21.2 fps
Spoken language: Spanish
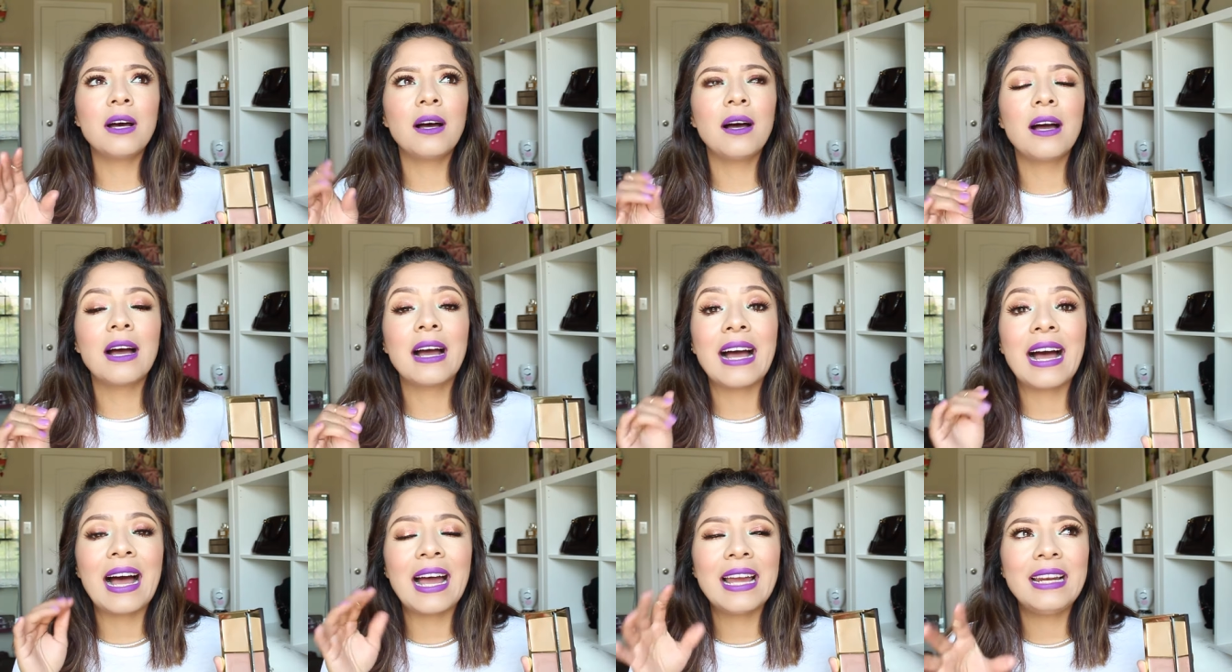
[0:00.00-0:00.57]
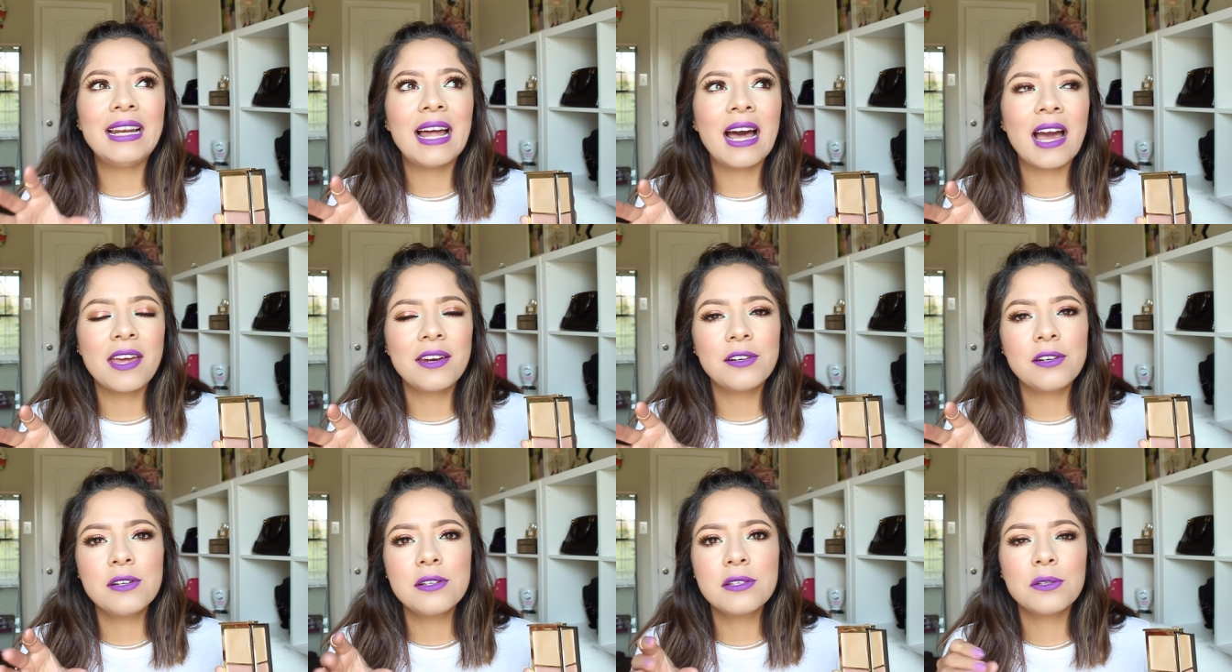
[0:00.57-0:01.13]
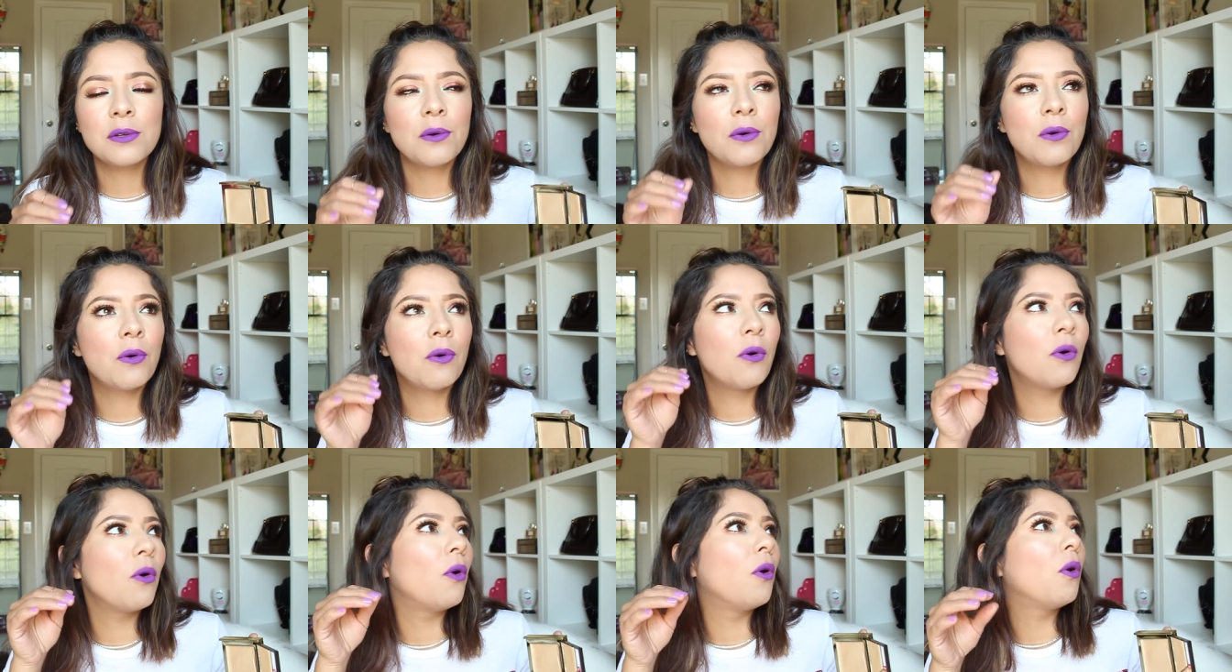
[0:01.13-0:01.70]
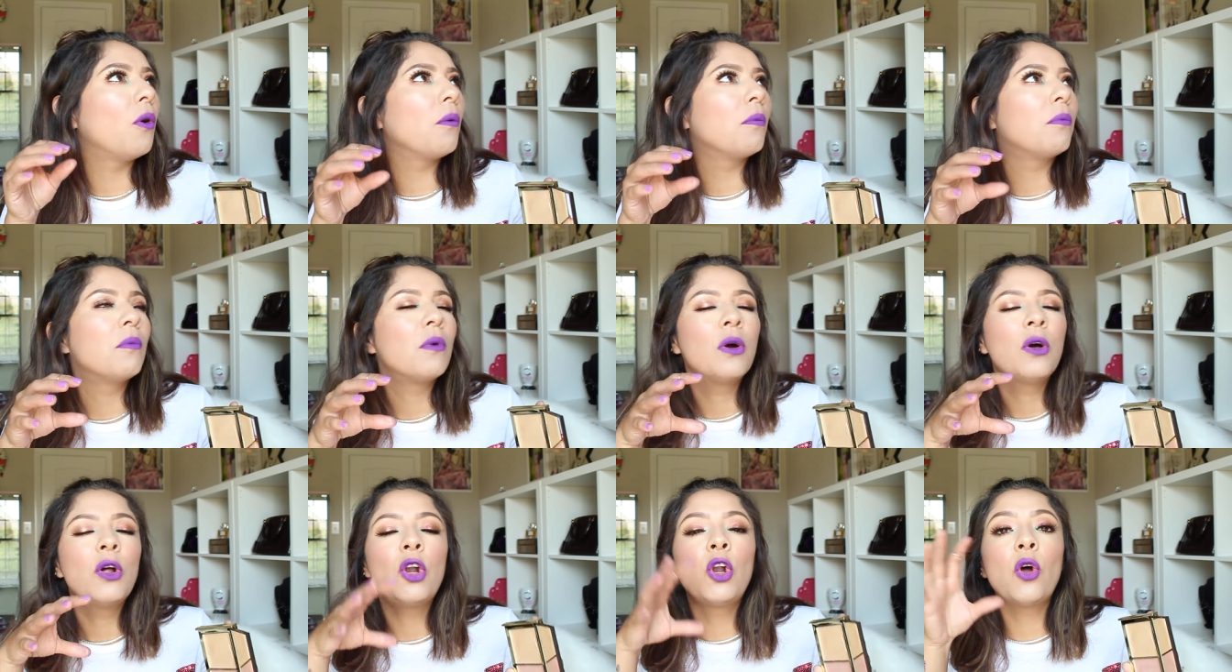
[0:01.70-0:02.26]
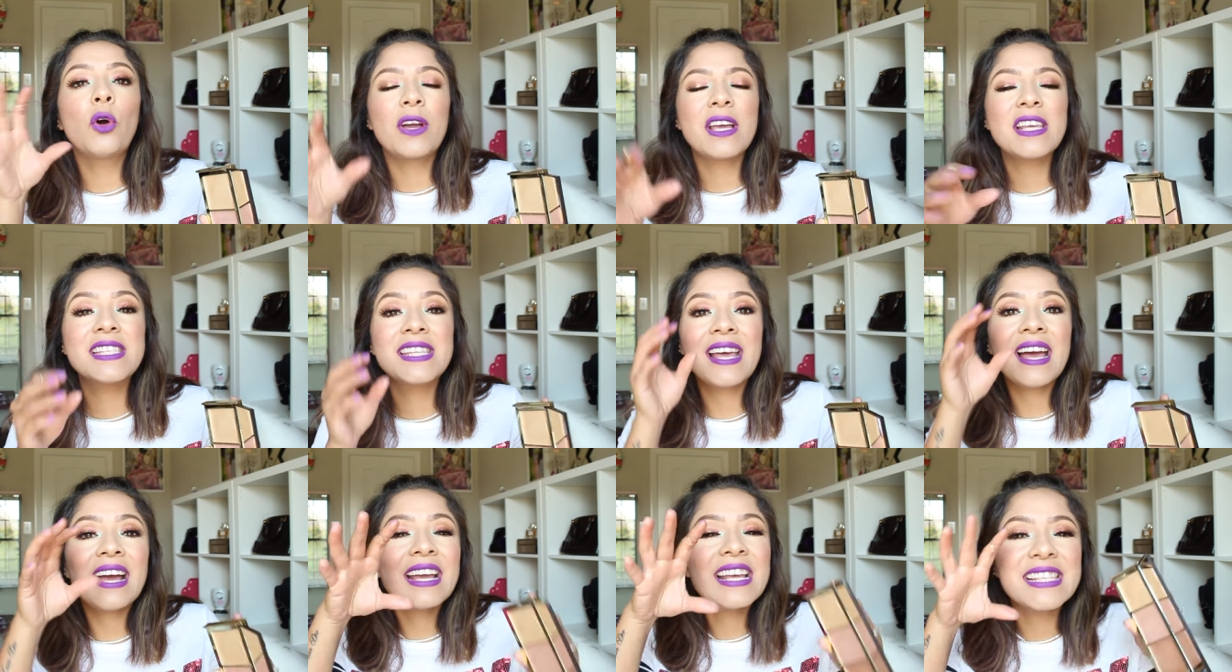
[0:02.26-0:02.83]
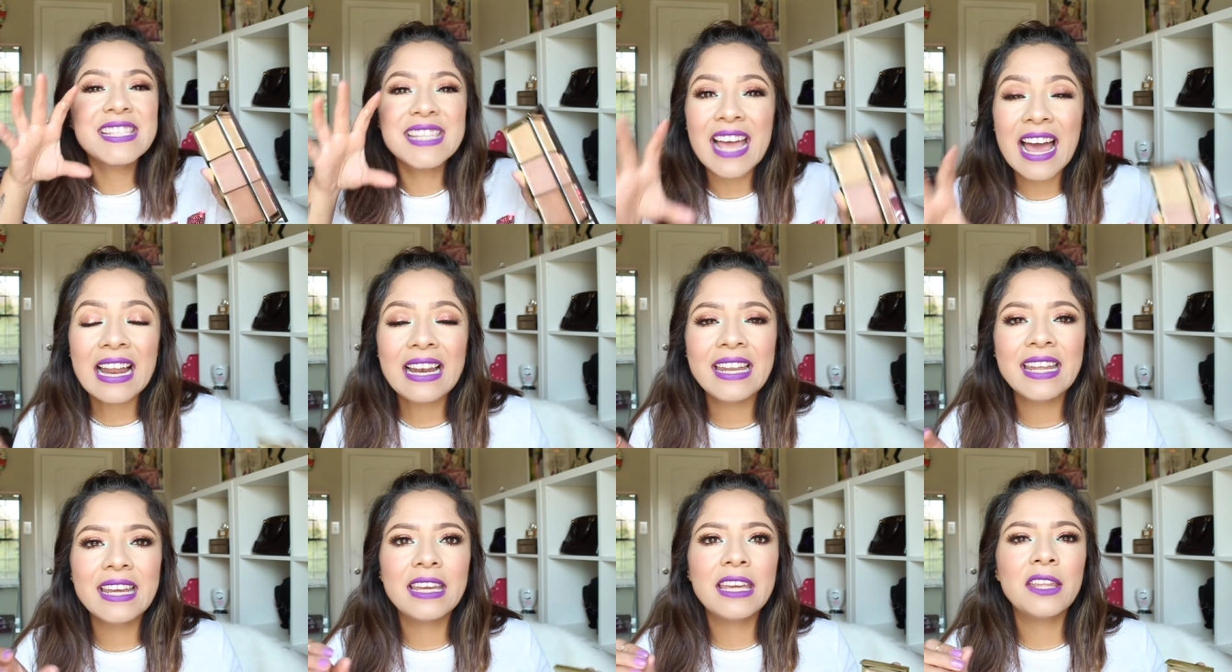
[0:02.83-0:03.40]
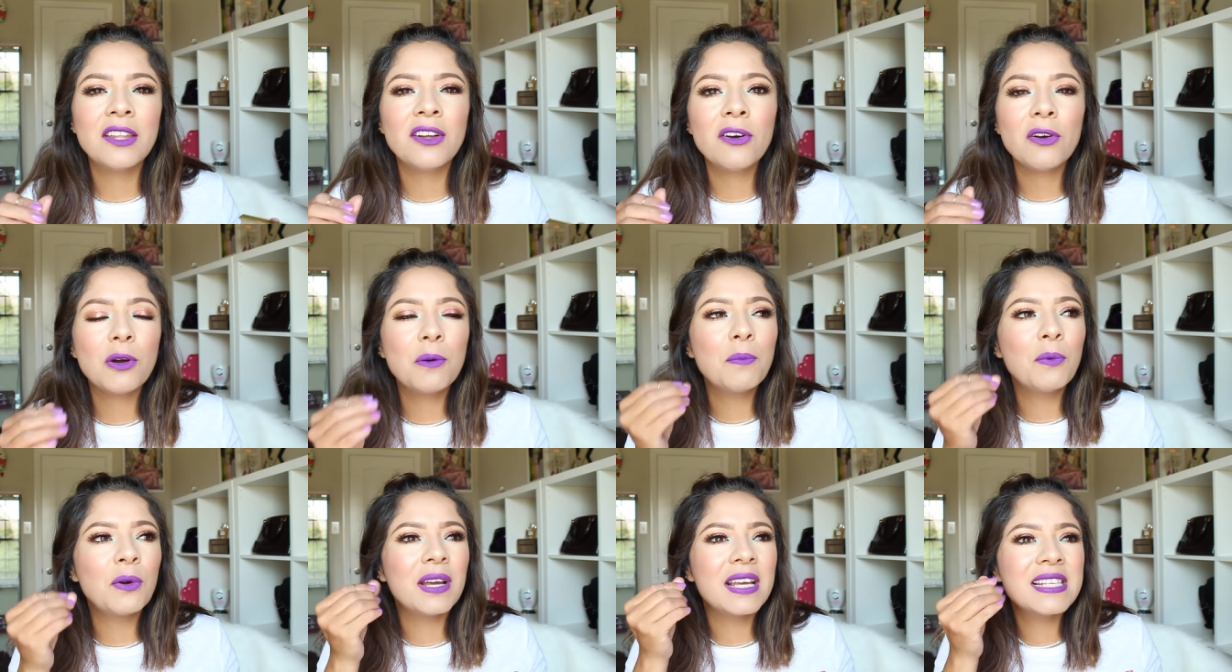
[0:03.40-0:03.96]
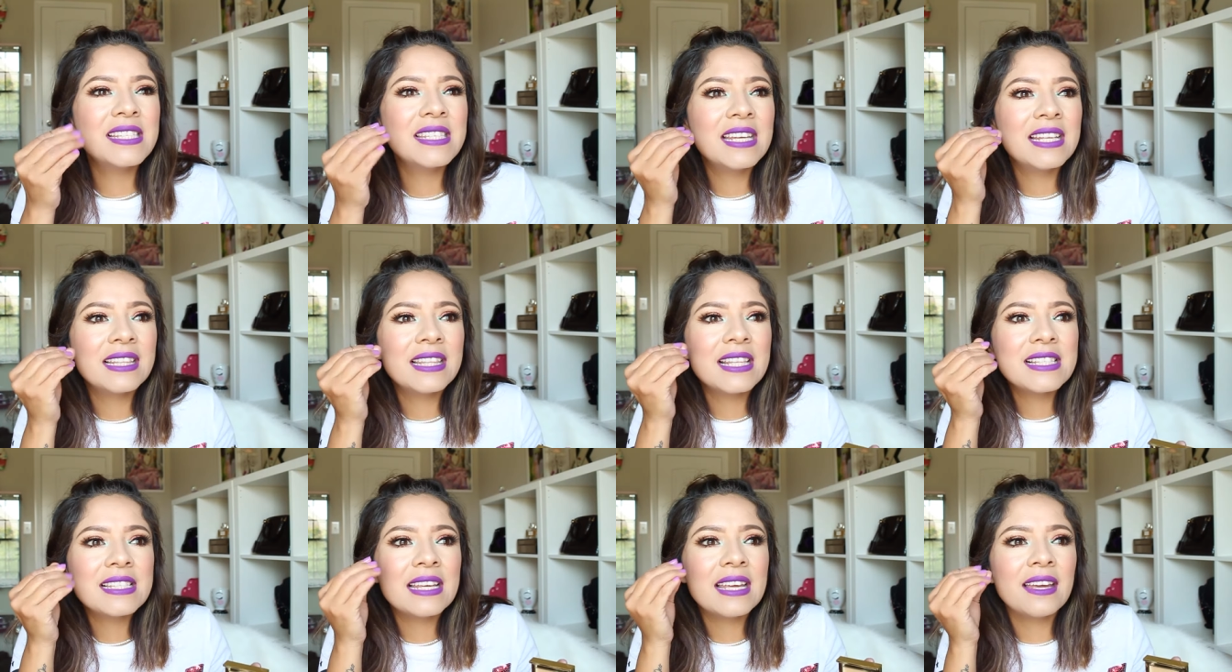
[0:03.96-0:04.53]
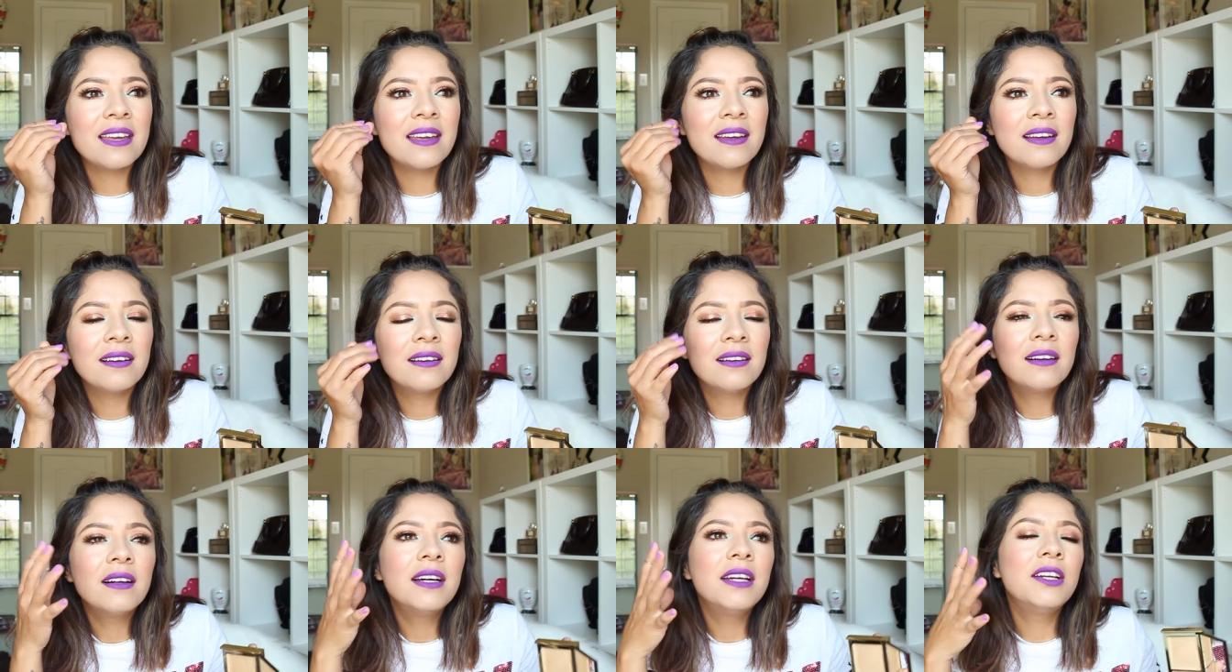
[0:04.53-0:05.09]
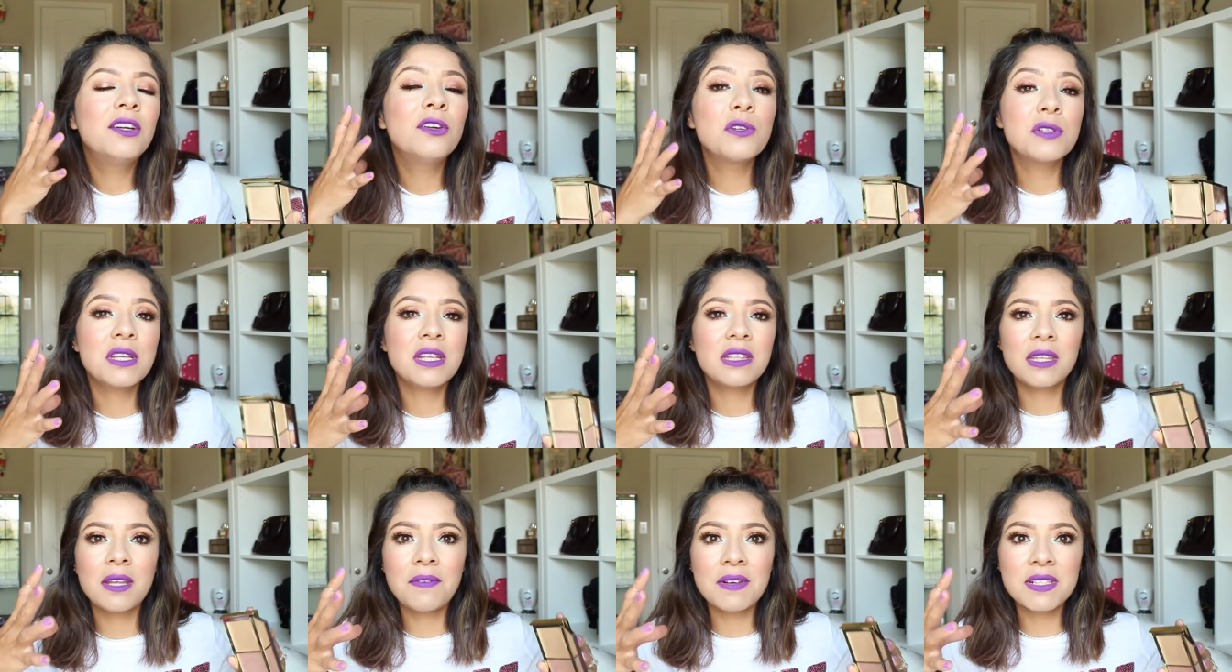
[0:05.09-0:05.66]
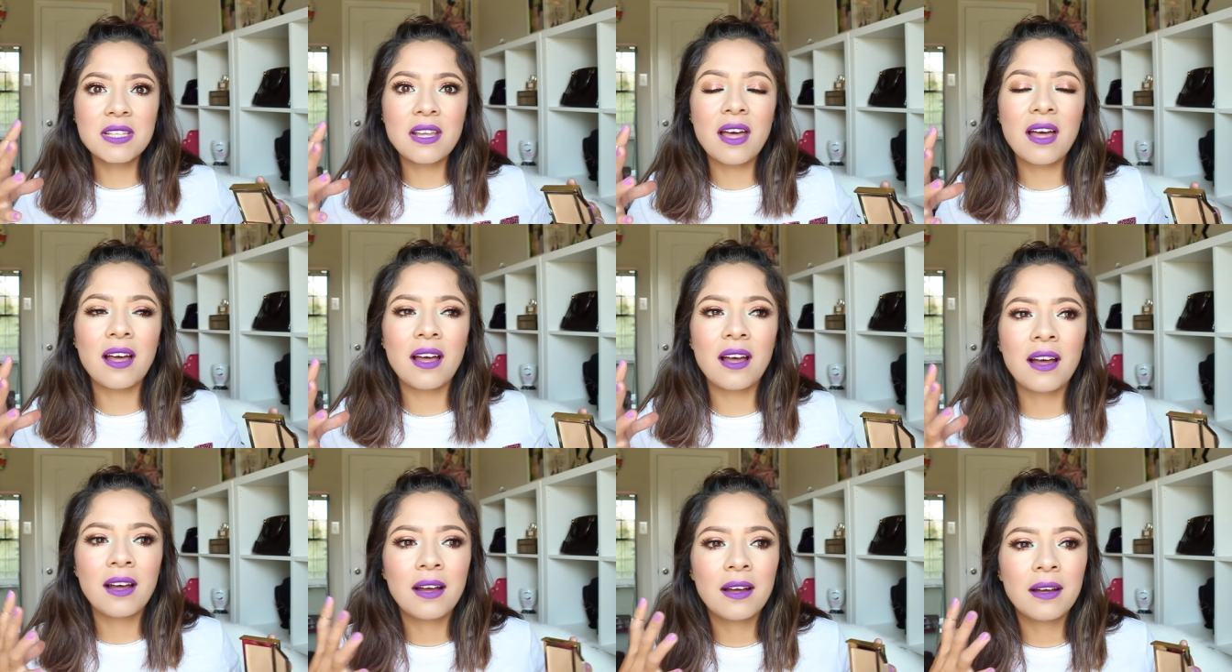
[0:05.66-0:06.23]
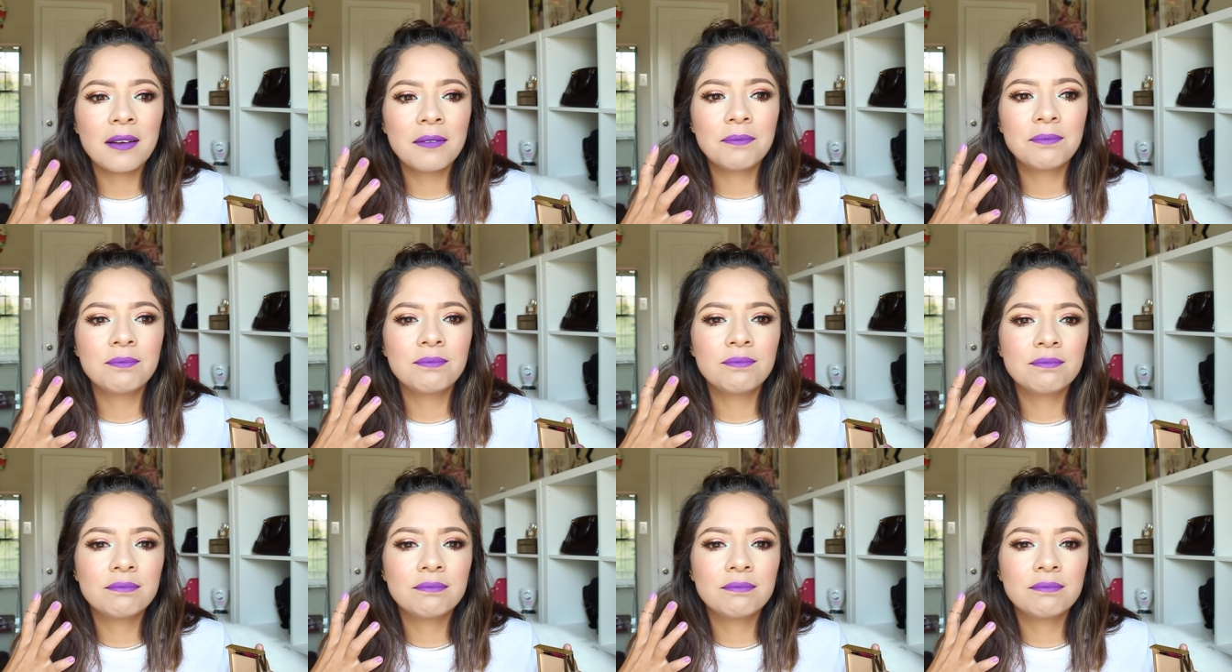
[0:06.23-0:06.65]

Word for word: ah, highlighters o lo que sea que sea líquido, como que sientes que, no sé, te vas a,